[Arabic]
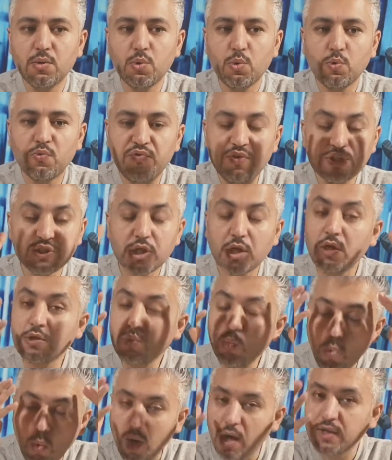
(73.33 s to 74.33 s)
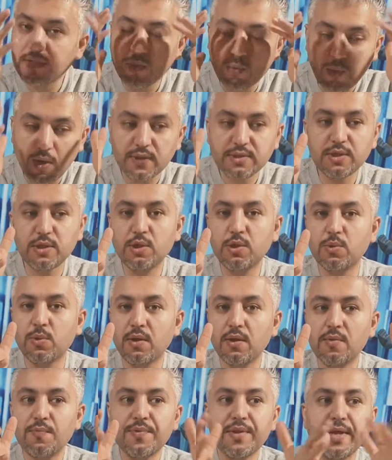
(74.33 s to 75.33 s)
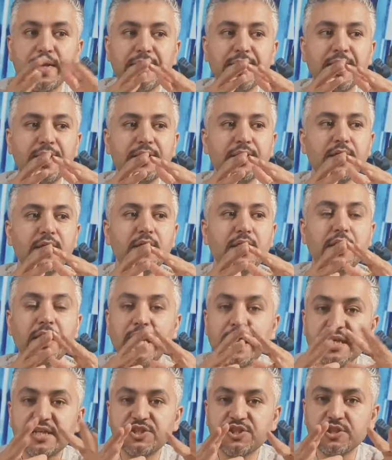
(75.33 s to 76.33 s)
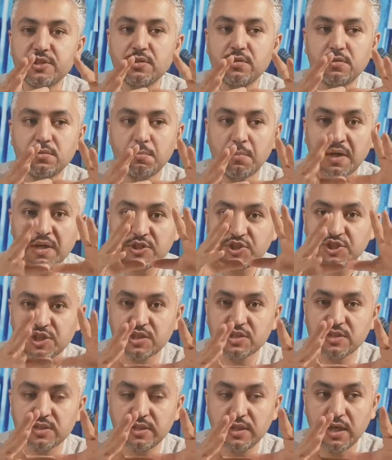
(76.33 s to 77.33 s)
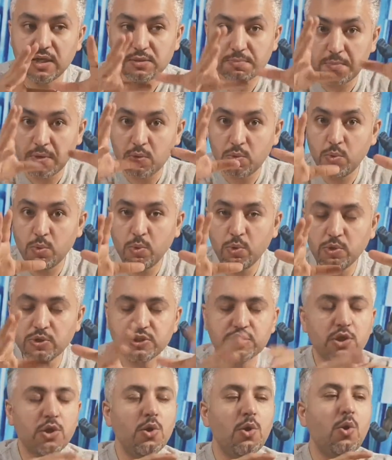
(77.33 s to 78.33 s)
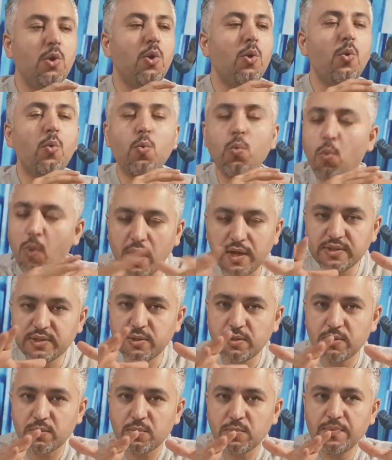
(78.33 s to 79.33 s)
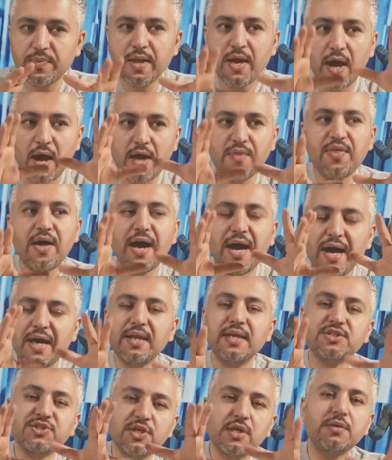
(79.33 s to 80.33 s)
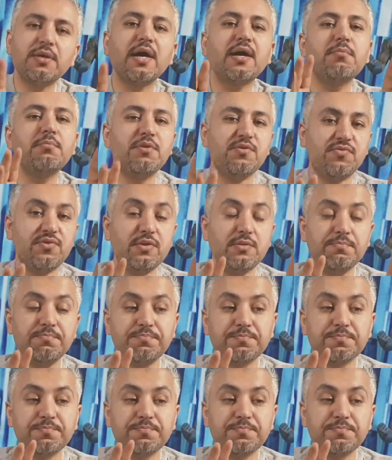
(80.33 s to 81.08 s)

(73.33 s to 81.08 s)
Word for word: وفي شغلات وايده وايده حلوه يعني الاكشن مال الشخصيات مال الوحوش وايد حلو هذا احلى شيء كان بالفيلم